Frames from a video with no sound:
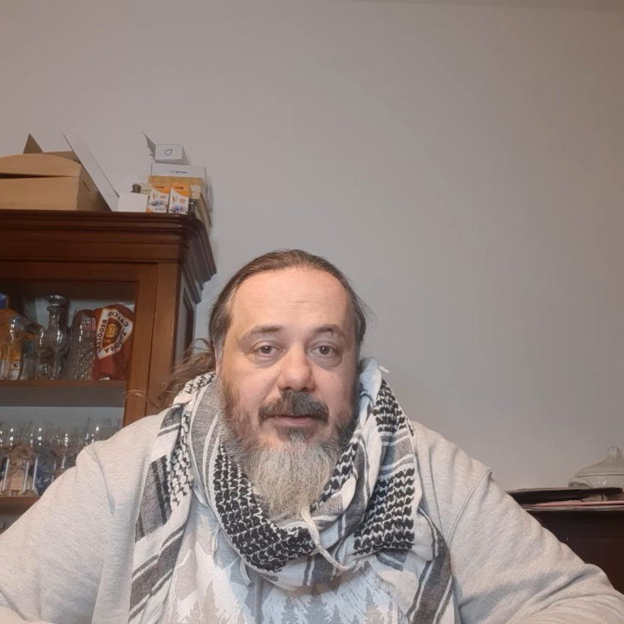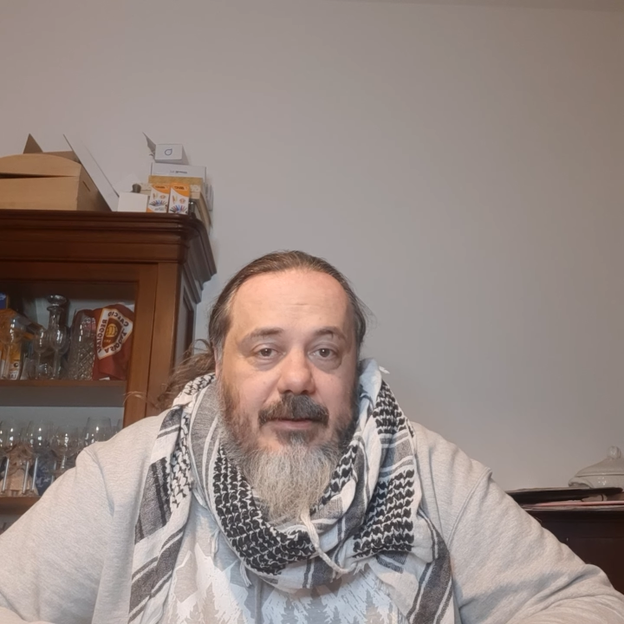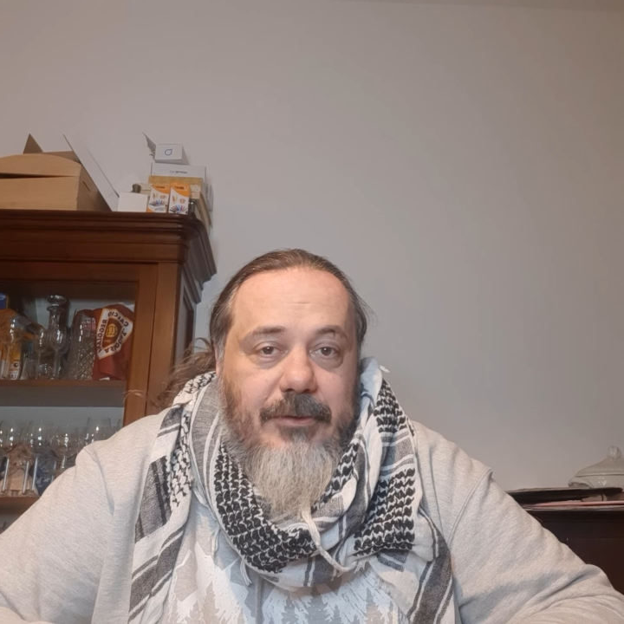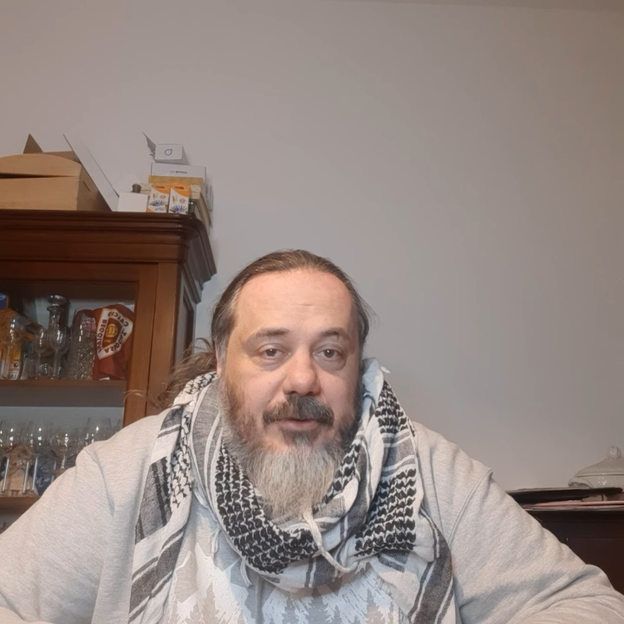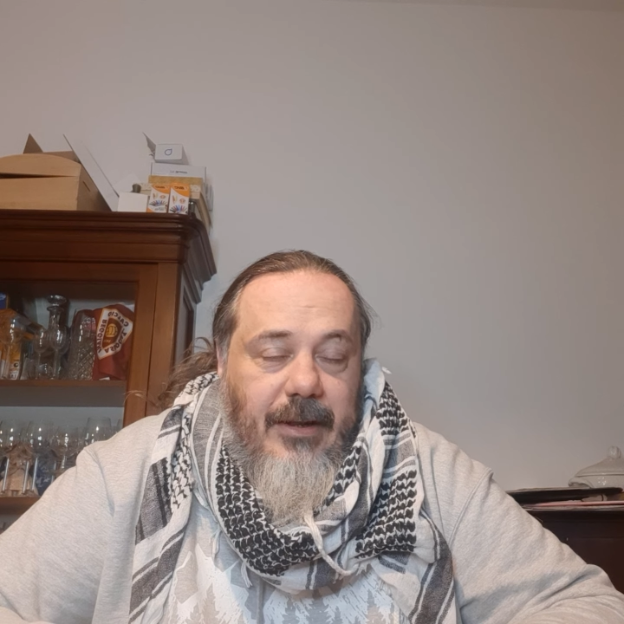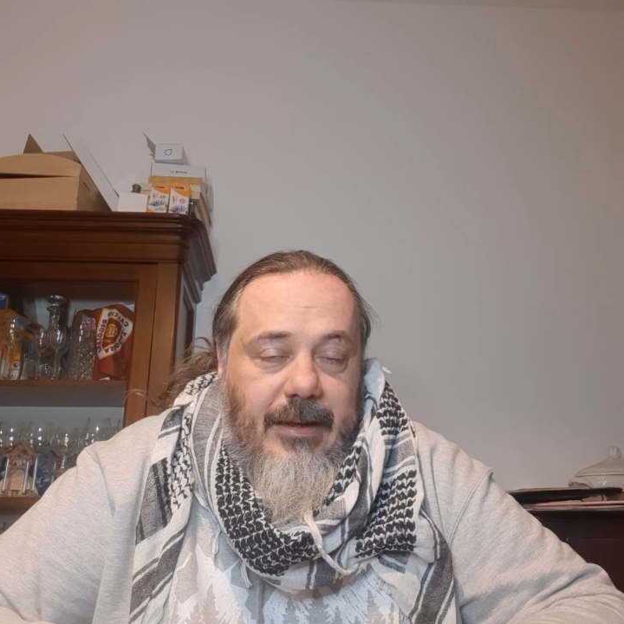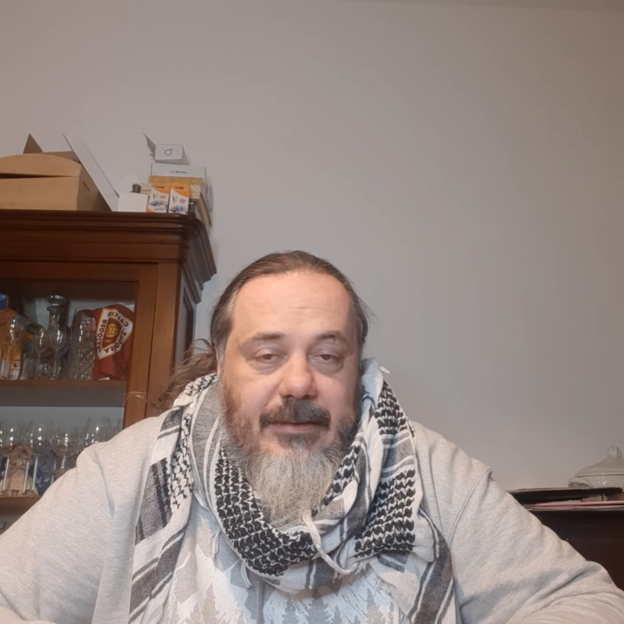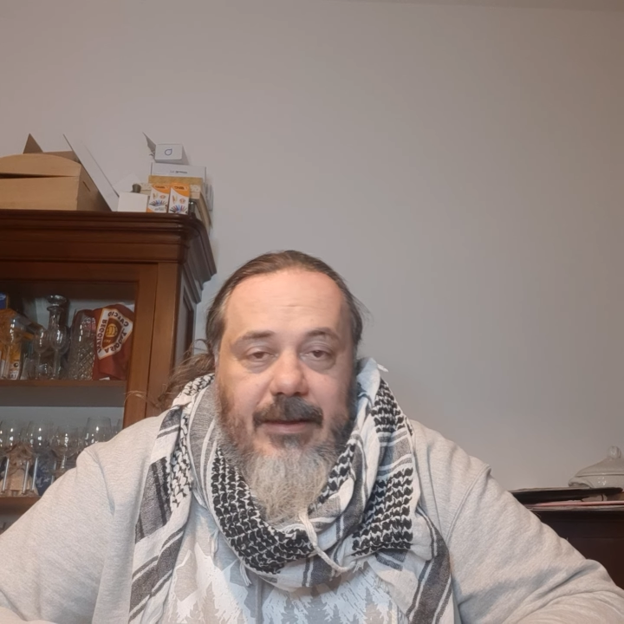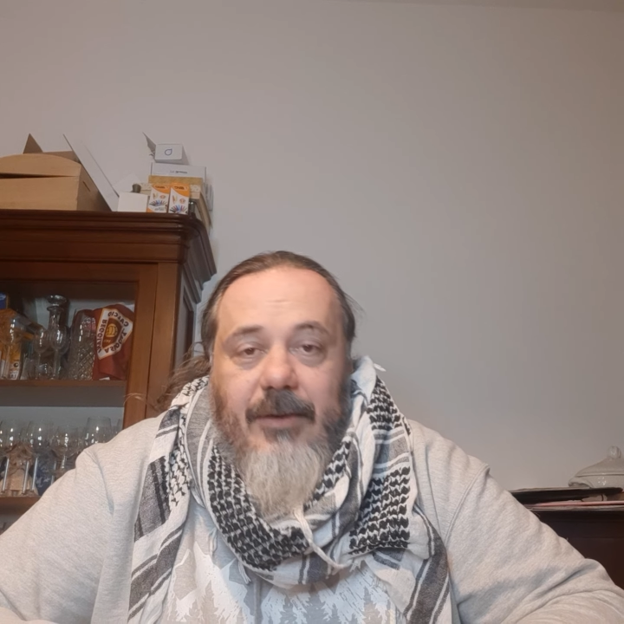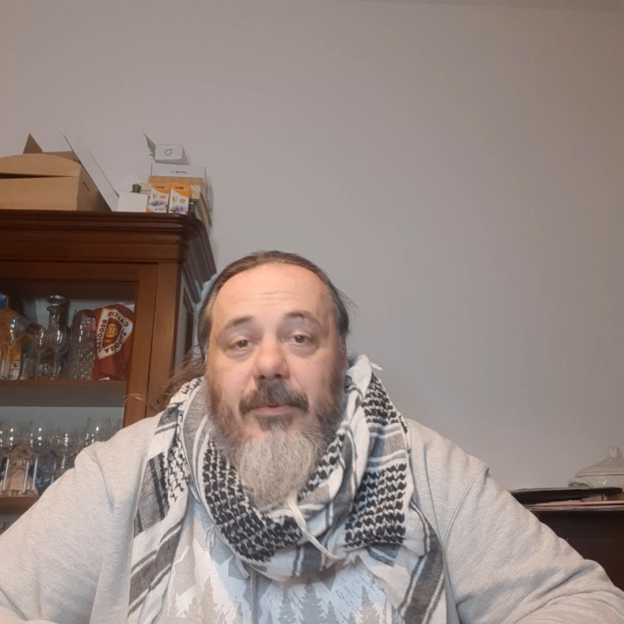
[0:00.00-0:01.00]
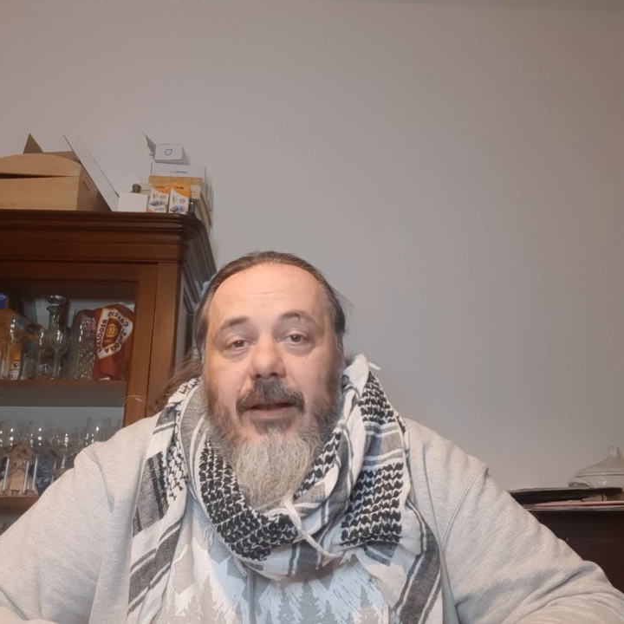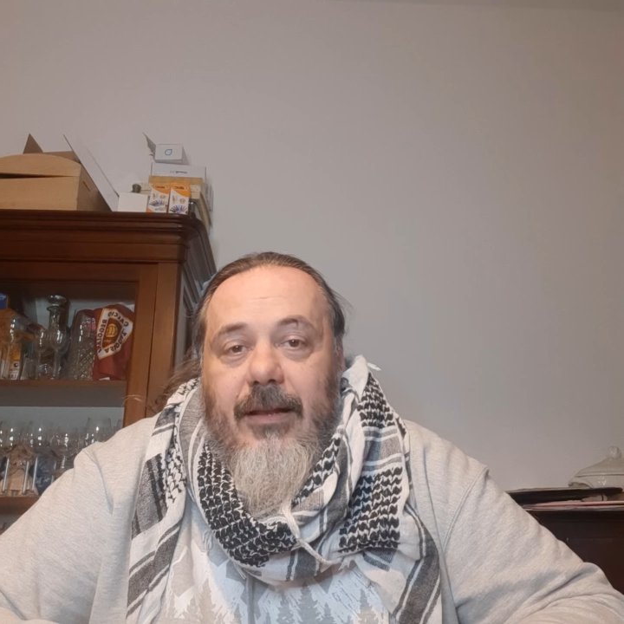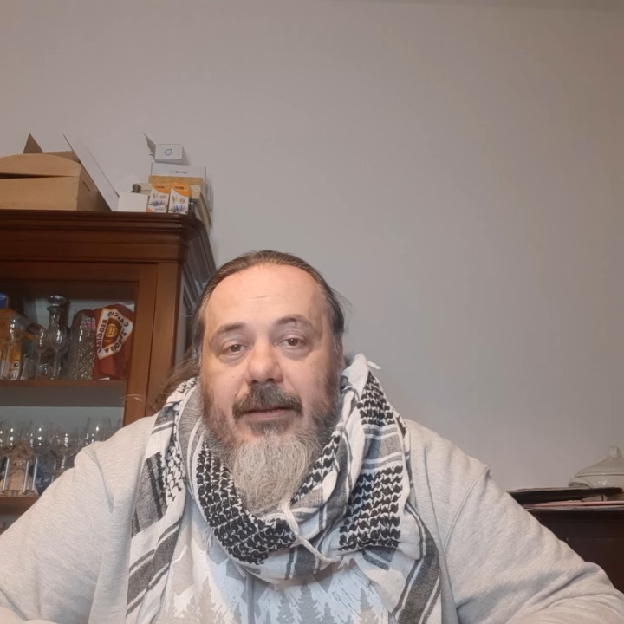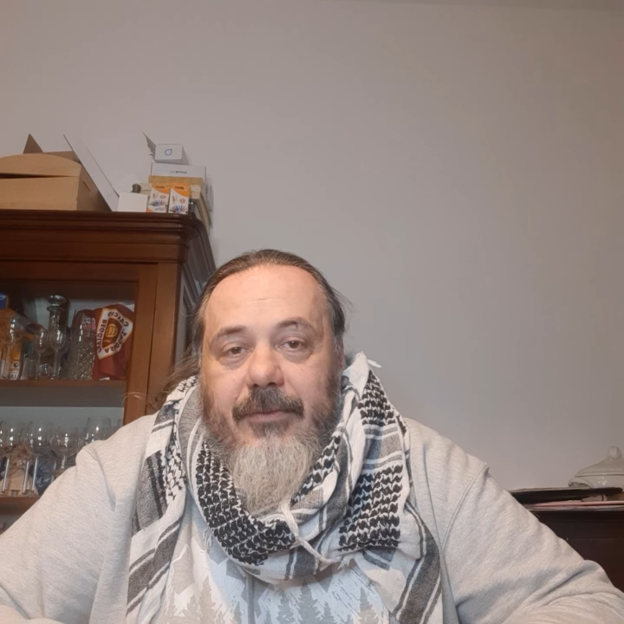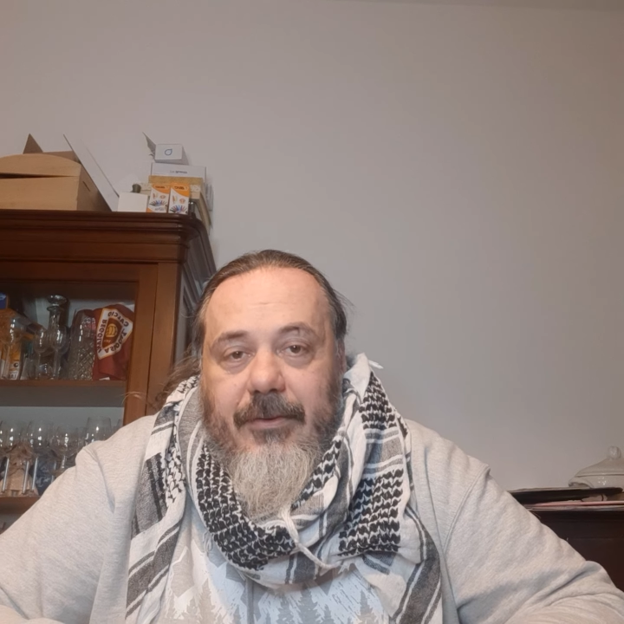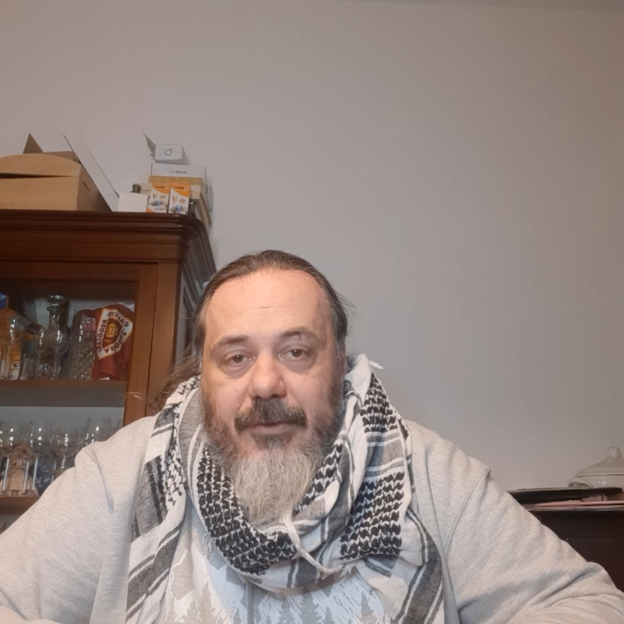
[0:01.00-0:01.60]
desolante è quella di aver